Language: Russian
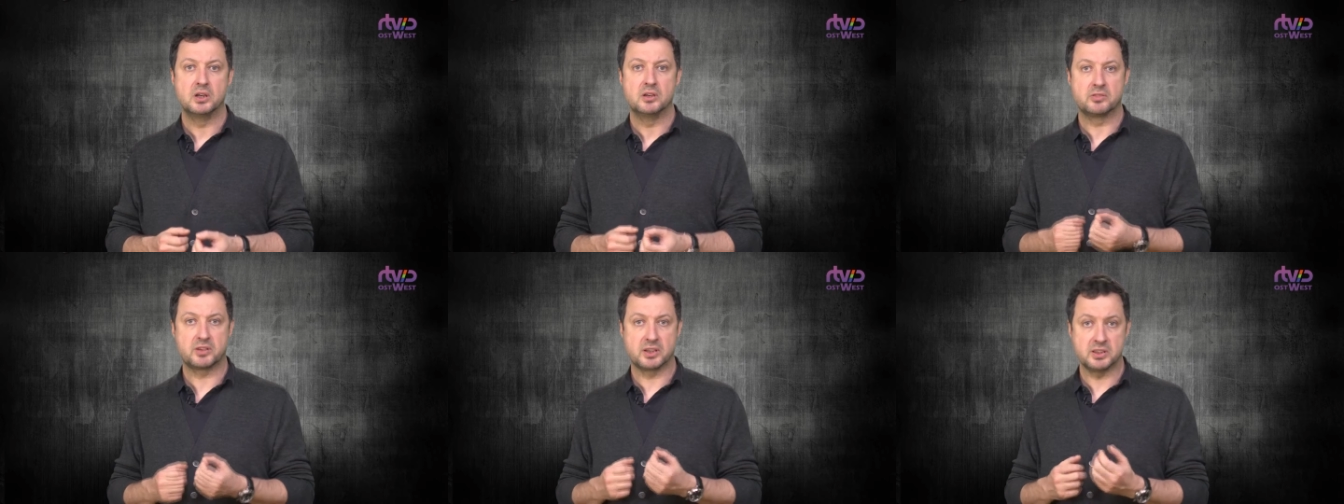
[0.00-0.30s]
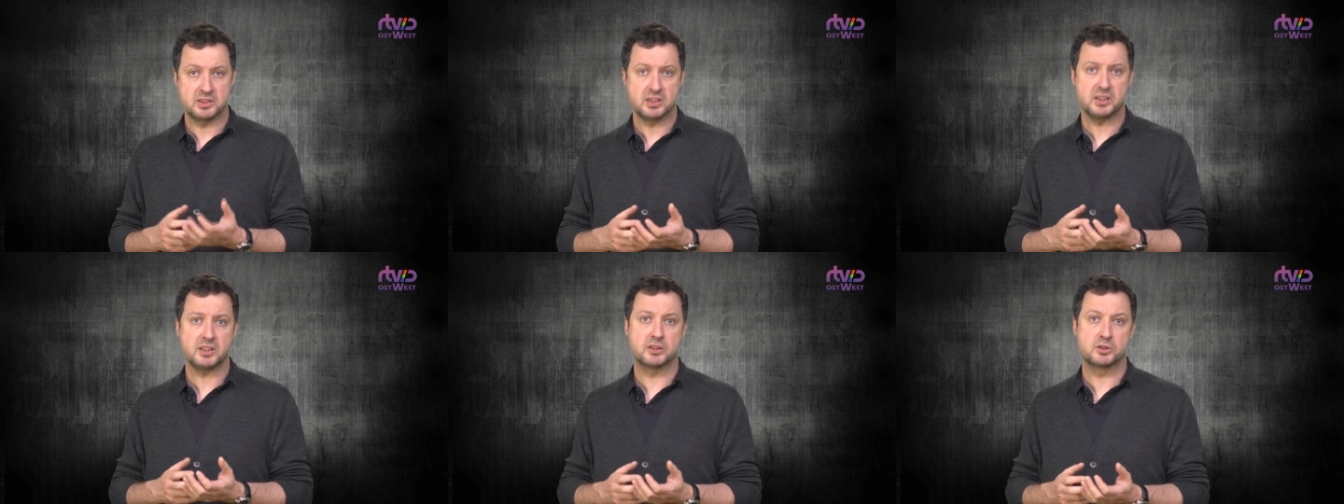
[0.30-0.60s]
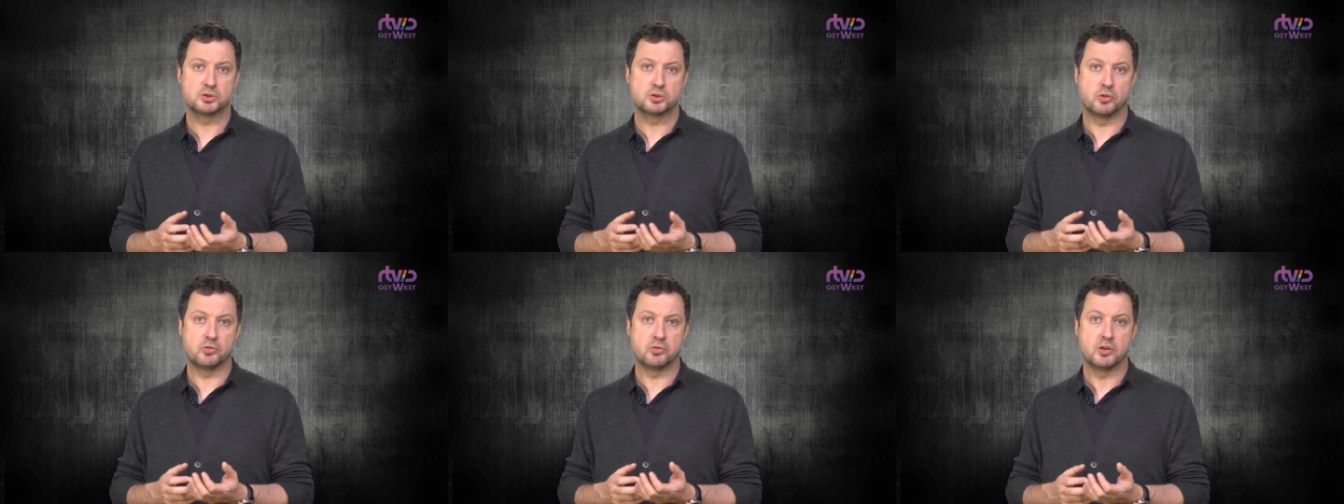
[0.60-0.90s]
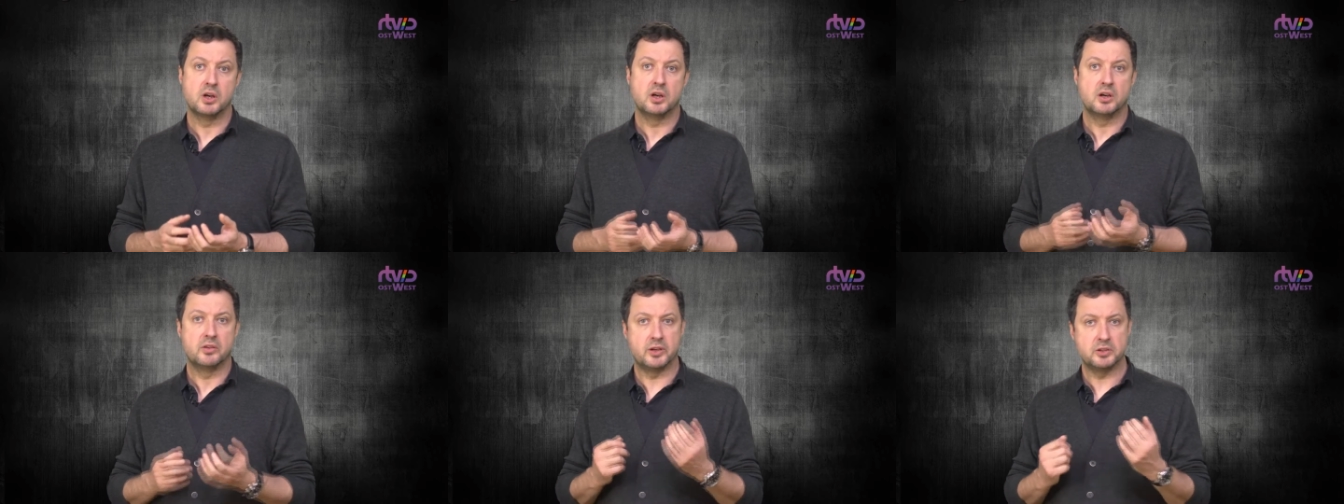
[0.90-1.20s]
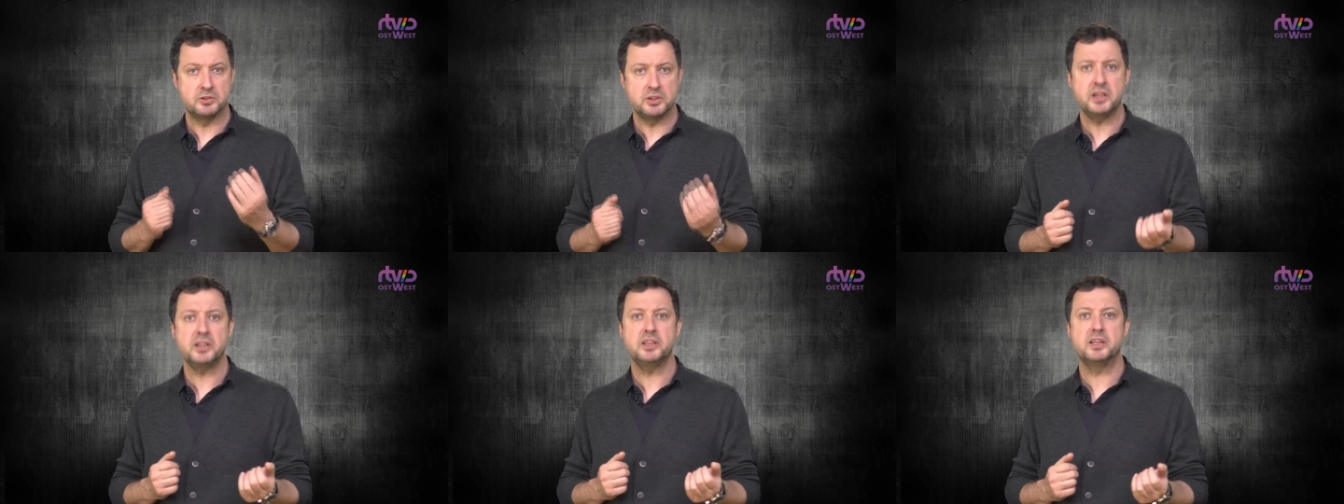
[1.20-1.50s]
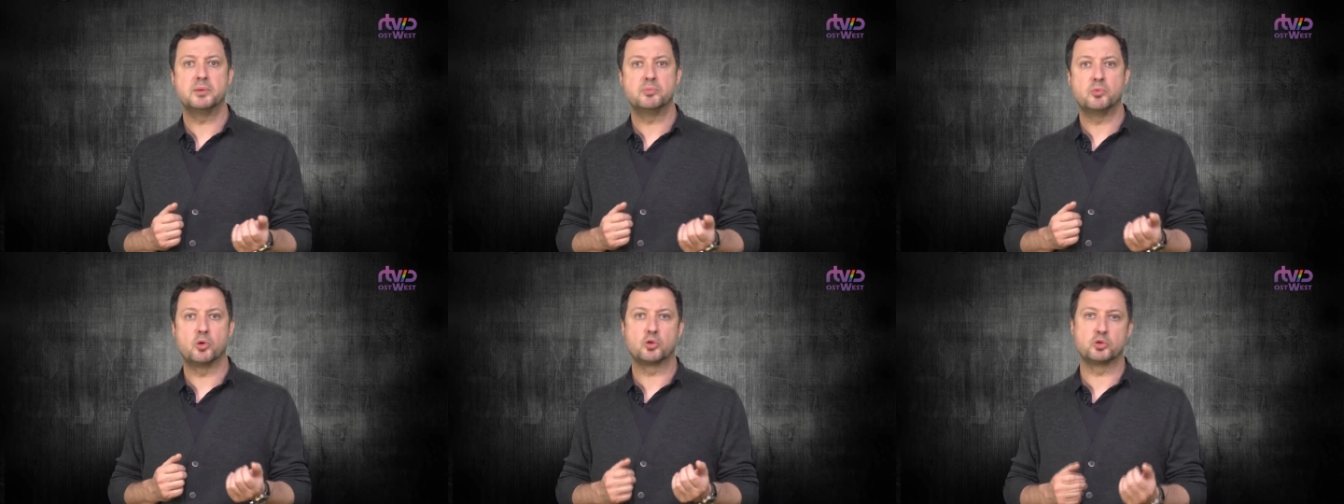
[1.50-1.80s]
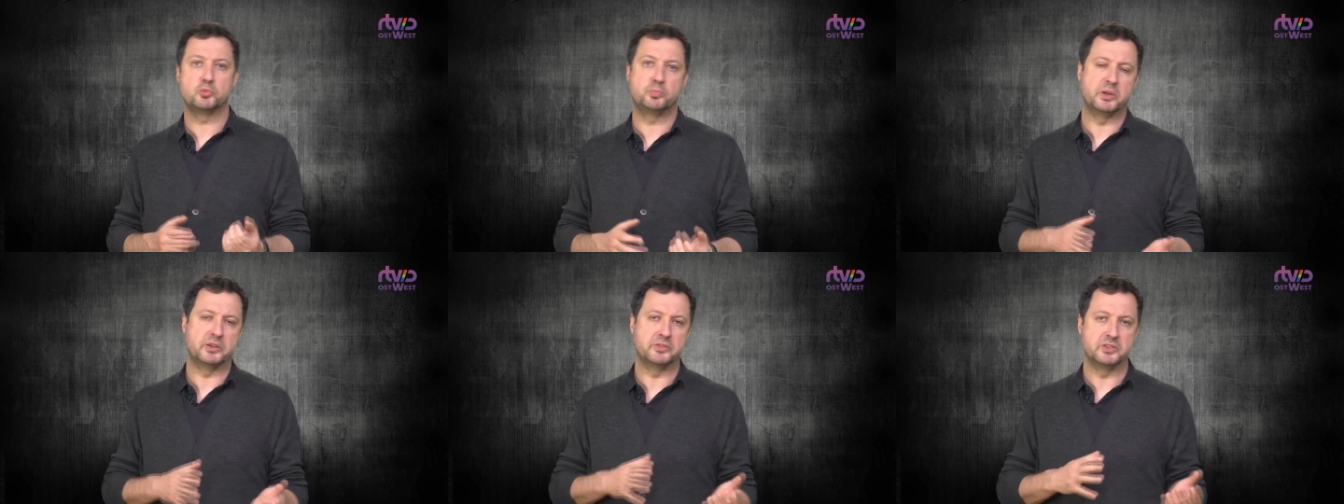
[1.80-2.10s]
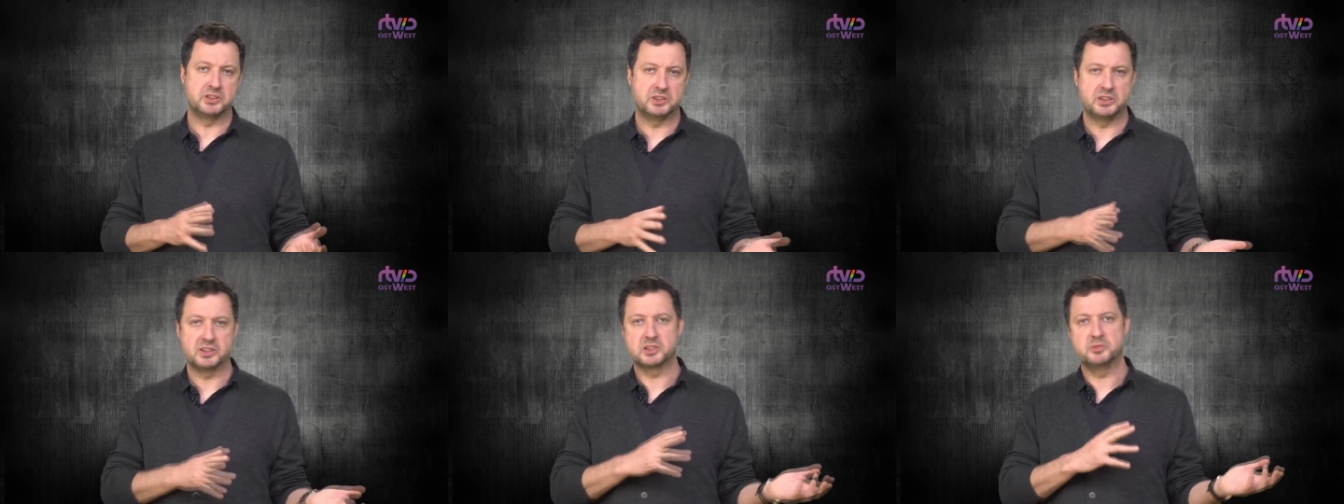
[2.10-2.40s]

В конце концов, волнения могут привести